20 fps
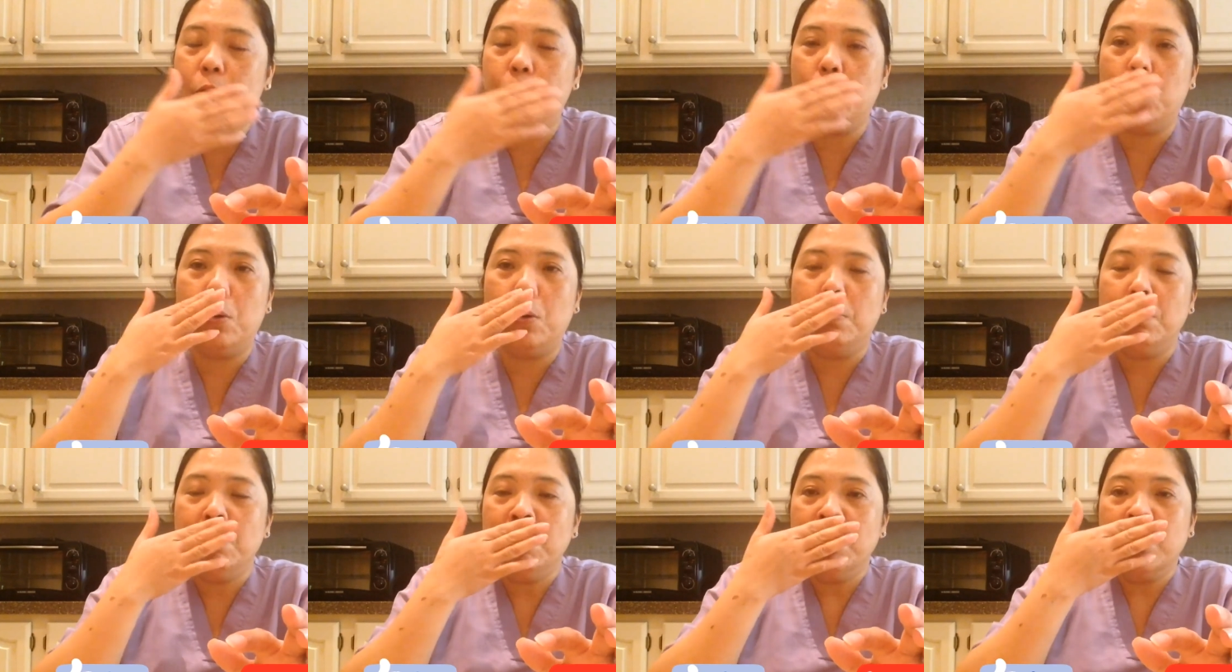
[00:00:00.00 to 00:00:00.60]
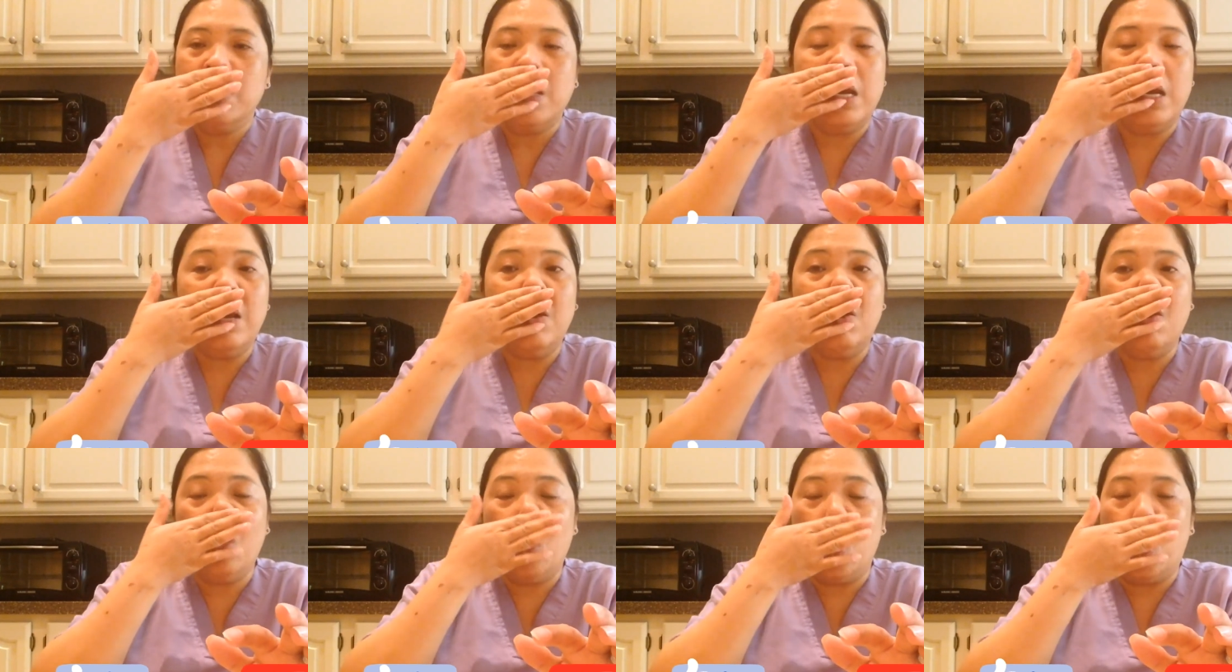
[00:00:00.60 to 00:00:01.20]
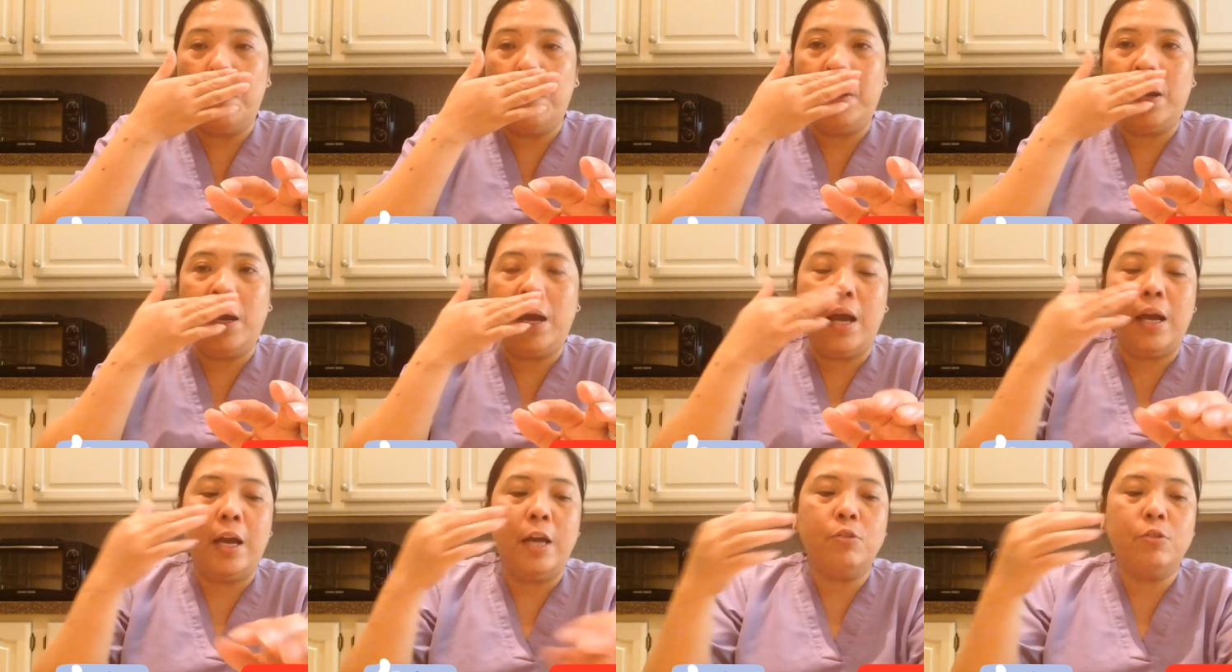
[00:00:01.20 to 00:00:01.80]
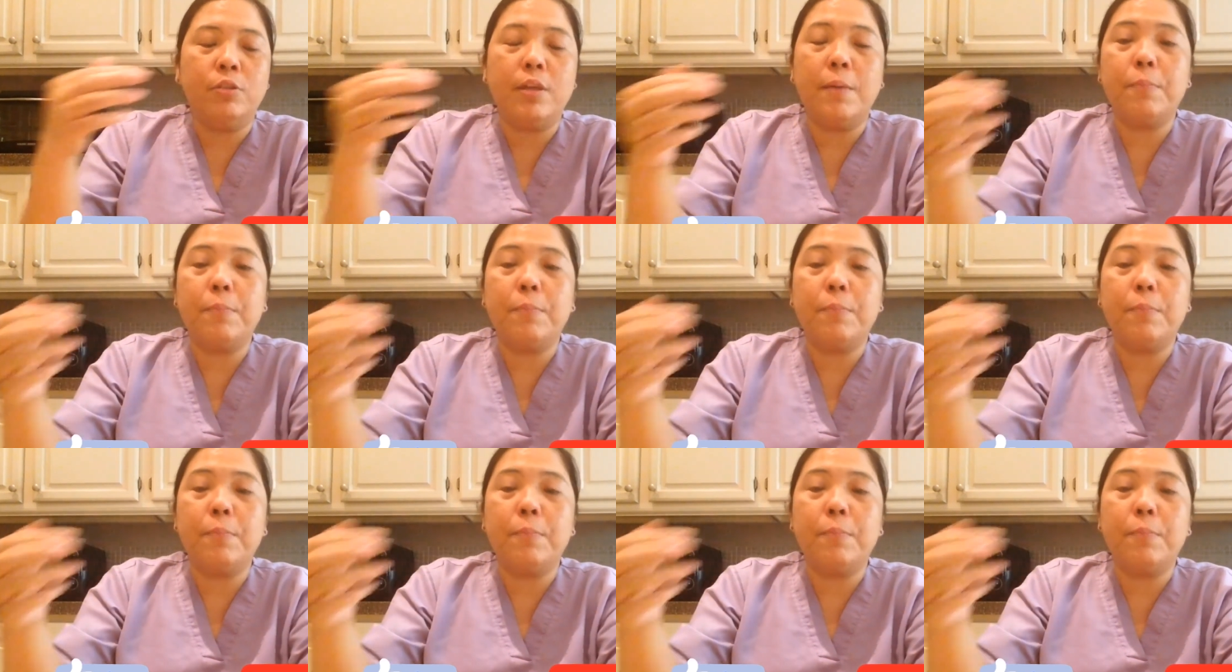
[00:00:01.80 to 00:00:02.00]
yung ilong ko pagka ganun.